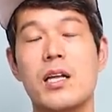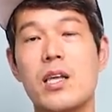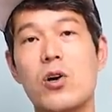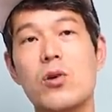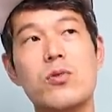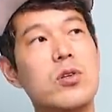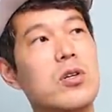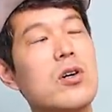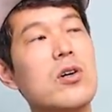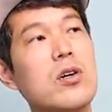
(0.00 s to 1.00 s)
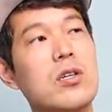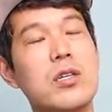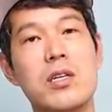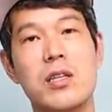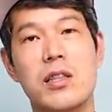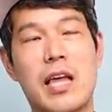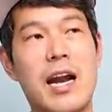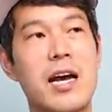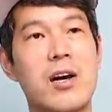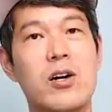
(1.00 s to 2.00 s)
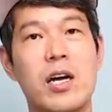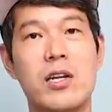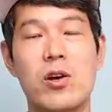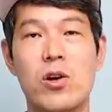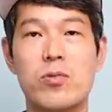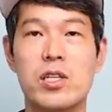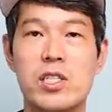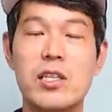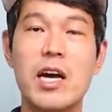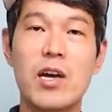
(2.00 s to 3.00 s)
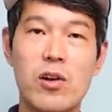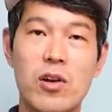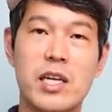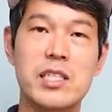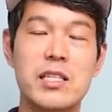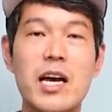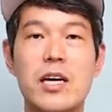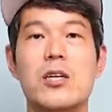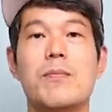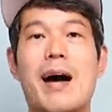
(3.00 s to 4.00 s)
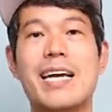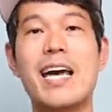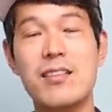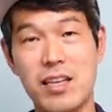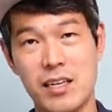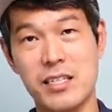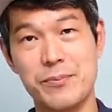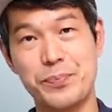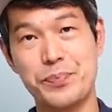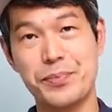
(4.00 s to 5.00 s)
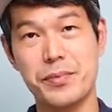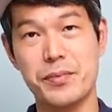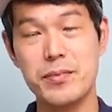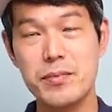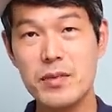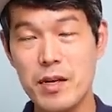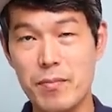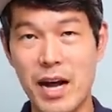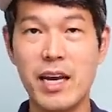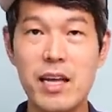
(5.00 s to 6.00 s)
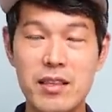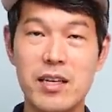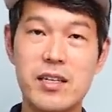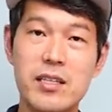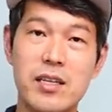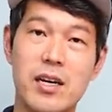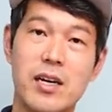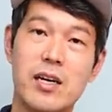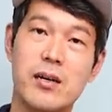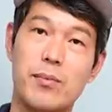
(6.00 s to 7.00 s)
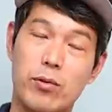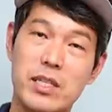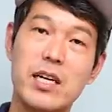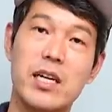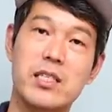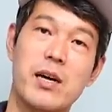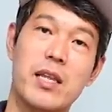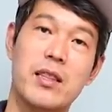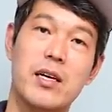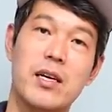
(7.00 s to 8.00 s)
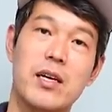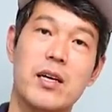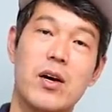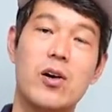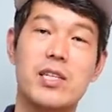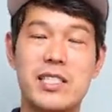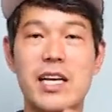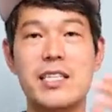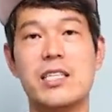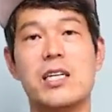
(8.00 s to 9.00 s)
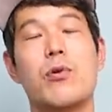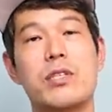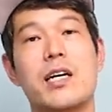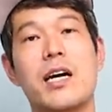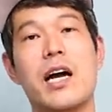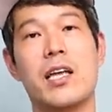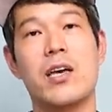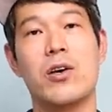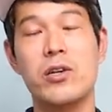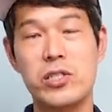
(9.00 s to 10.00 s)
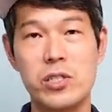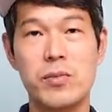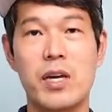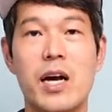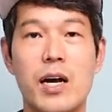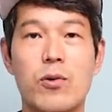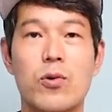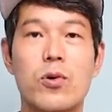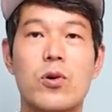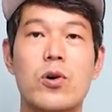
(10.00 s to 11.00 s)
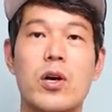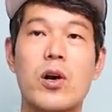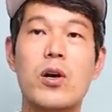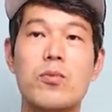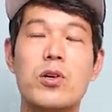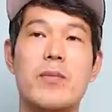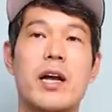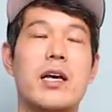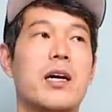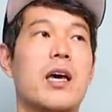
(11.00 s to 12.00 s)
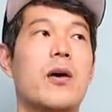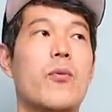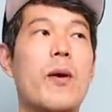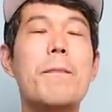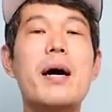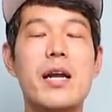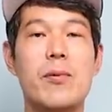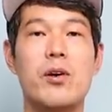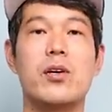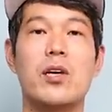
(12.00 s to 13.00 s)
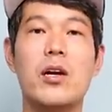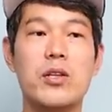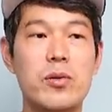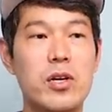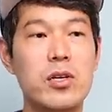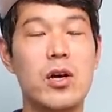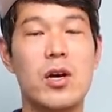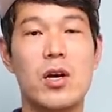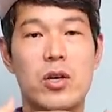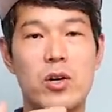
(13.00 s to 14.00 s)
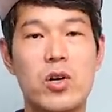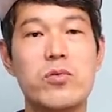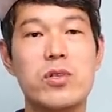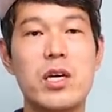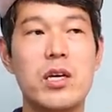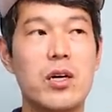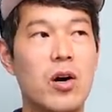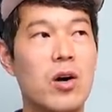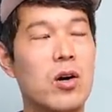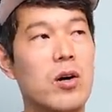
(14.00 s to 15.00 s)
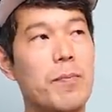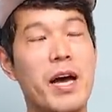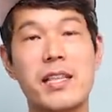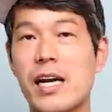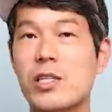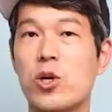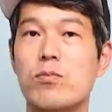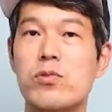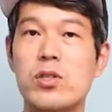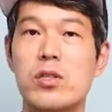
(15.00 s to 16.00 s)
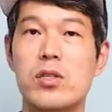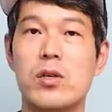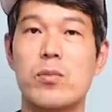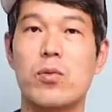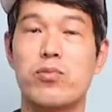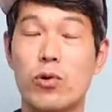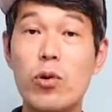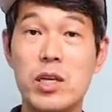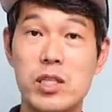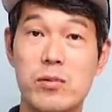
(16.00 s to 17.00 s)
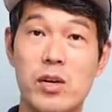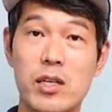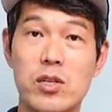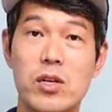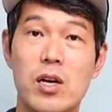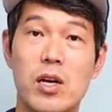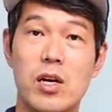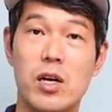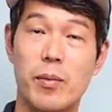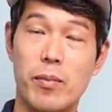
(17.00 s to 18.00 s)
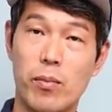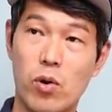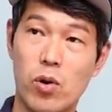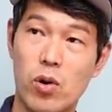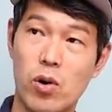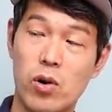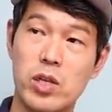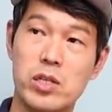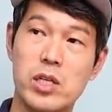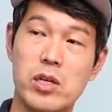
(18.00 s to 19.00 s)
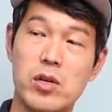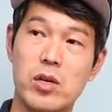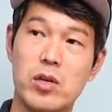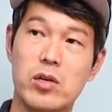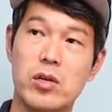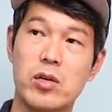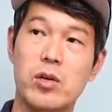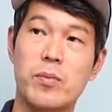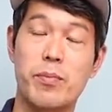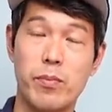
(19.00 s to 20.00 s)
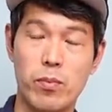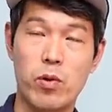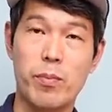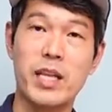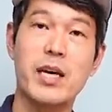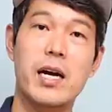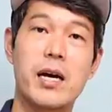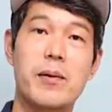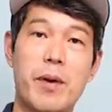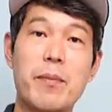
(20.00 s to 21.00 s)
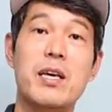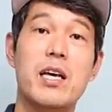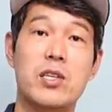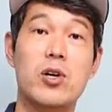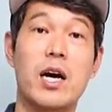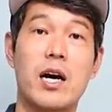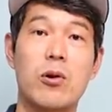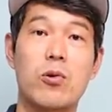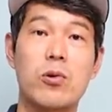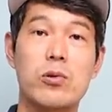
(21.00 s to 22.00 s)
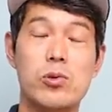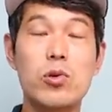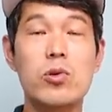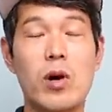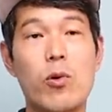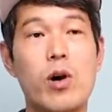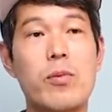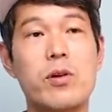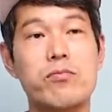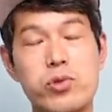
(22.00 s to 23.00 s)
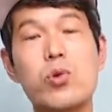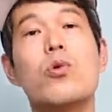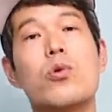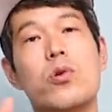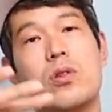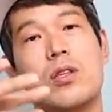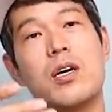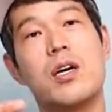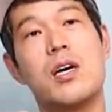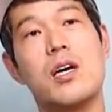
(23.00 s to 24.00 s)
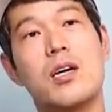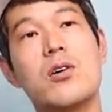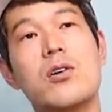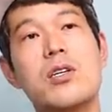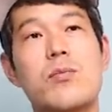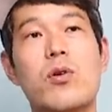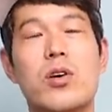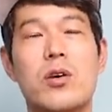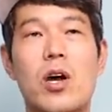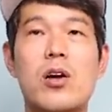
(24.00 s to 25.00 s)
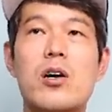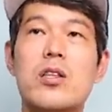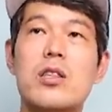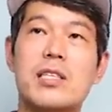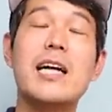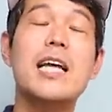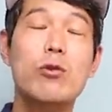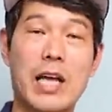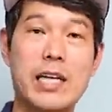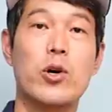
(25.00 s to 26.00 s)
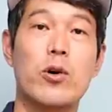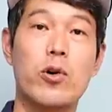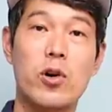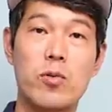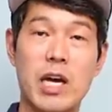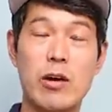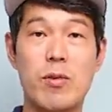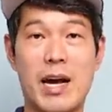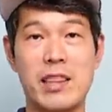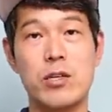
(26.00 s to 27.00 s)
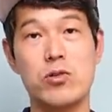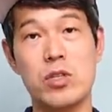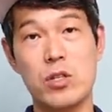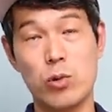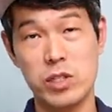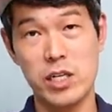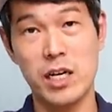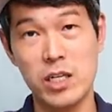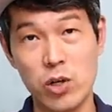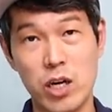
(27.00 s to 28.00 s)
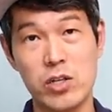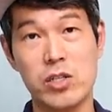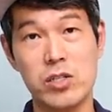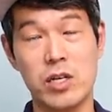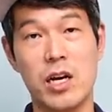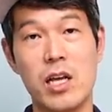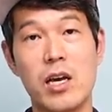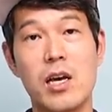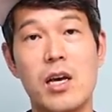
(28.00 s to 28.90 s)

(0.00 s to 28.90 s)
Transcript: 근데 여러분 그런 거는 달라요. 예를 들어 여러분이 식당이 열렸다. 식당에서 마케팅은 마케팅은 복잡계지만 어, 식당 자체는 복잡계가 아니에요. 열심히 하고 여러분이 만약에 웬만하면은 예를 들면은 여러분이 어, 배달 전문 뭐 불고기집을 해서 뭐 어디지 그런 뭐 배달의 배민에 들어가 갖고 조금 광고하면 무조건 그거는 뭐 열려있는 상단도 닫혀 있고 여러분이 하루에 만들 수 있는 도시락이 정해져 있으니까